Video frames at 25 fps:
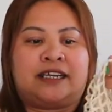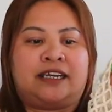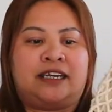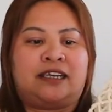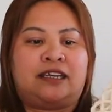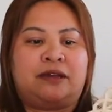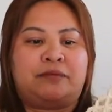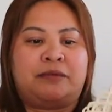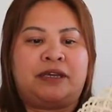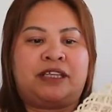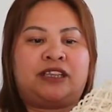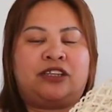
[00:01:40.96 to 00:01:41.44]

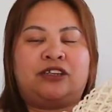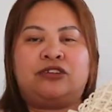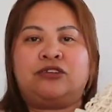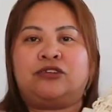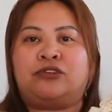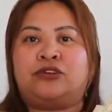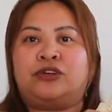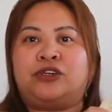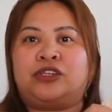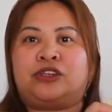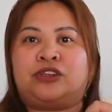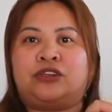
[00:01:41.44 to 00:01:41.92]
gagamitin
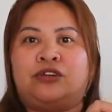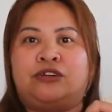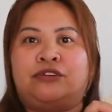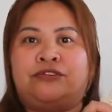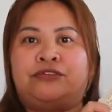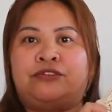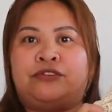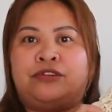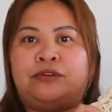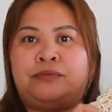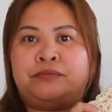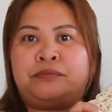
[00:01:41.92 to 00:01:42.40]
ko ito
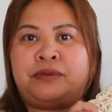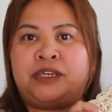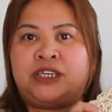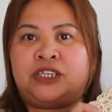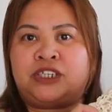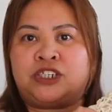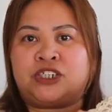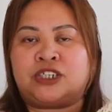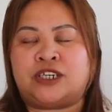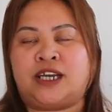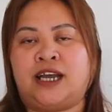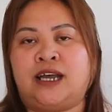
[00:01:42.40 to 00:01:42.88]
for
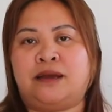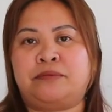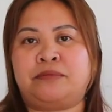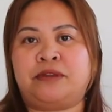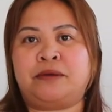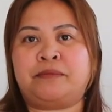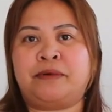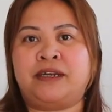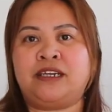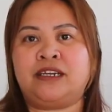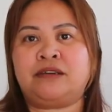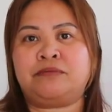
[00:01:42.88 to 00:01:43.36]
beach. Um,
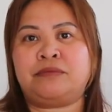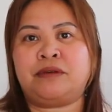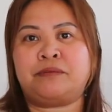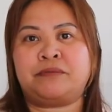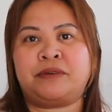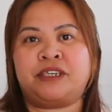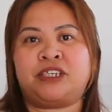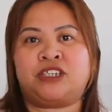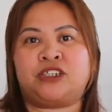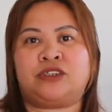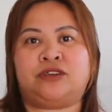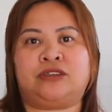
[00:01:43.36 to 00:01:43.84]
di ba
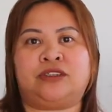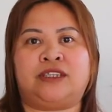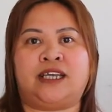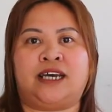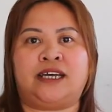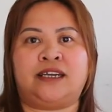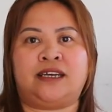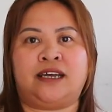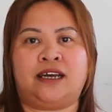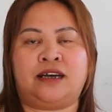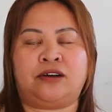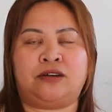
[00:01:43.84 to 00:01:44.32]
nagbe-beach
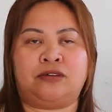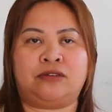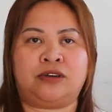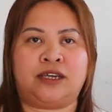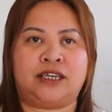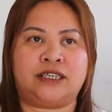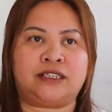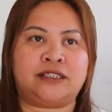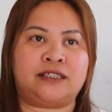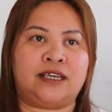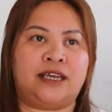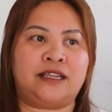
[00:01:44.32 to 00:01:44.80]
rotana ako
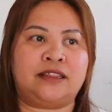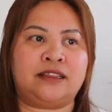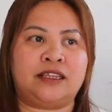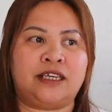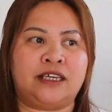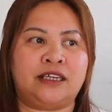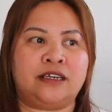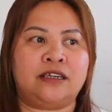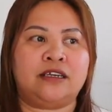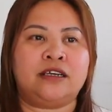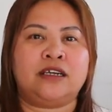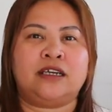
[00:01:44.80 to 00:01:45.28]
guys? And
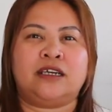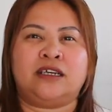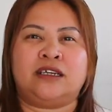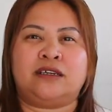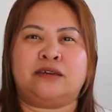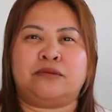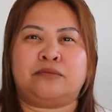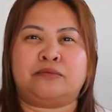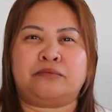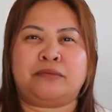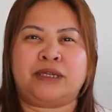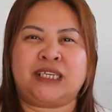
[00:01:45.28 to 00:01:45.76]
then,
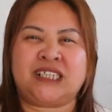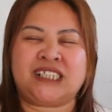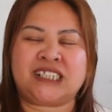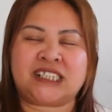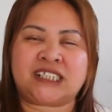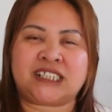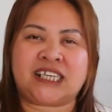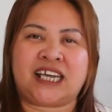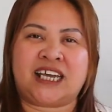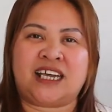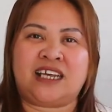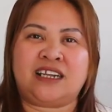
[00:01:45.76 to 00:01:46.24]

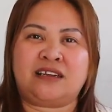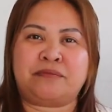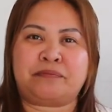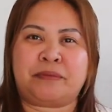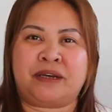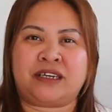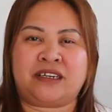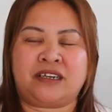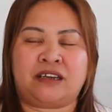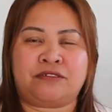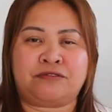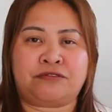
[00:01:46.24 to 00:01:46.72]
minsan
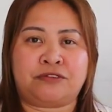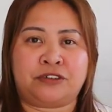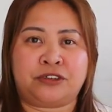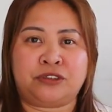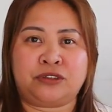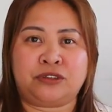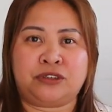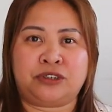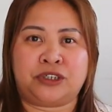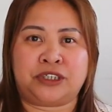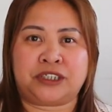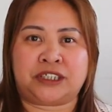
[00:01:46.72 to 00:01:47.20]
pag
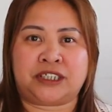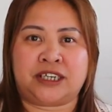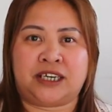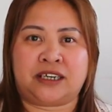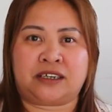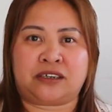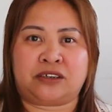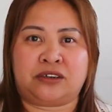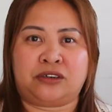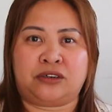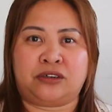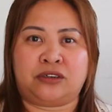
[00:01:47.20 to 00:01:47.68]
nag-food court
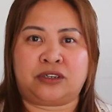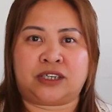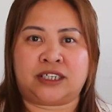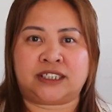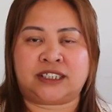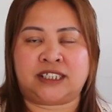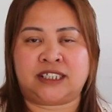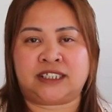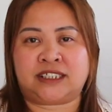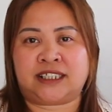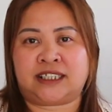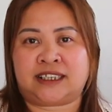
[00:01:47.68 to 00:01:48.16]
ako,
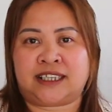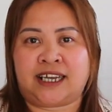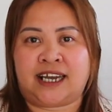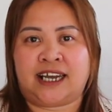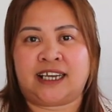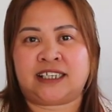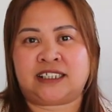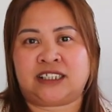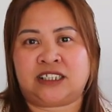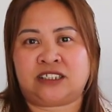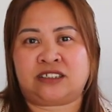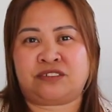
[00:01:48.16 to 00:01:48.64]
kasi sa
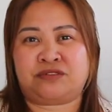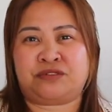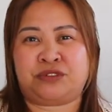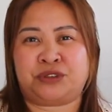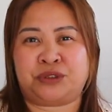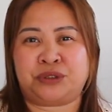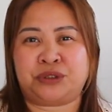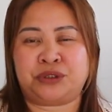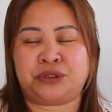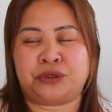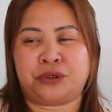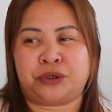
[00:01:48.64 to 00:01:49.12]
taas is
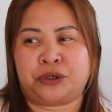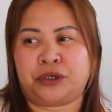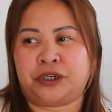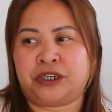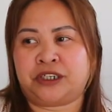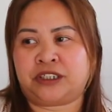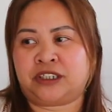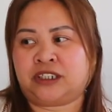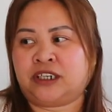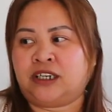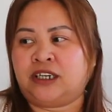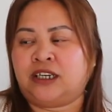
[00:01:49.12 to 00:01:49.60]
food
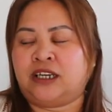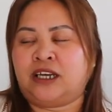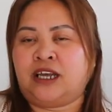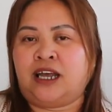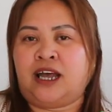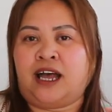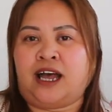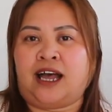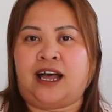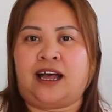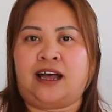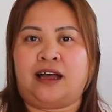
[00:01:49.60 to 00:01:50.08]
court,
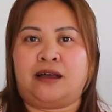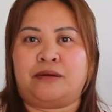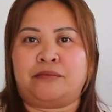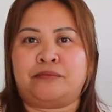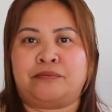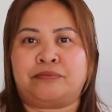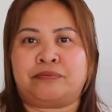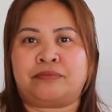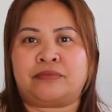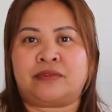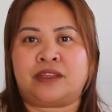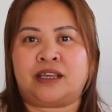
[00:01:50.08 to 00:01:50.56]

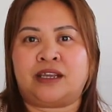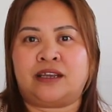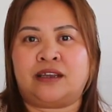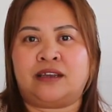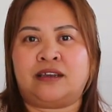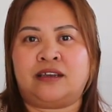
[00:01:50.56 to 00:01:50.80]
um,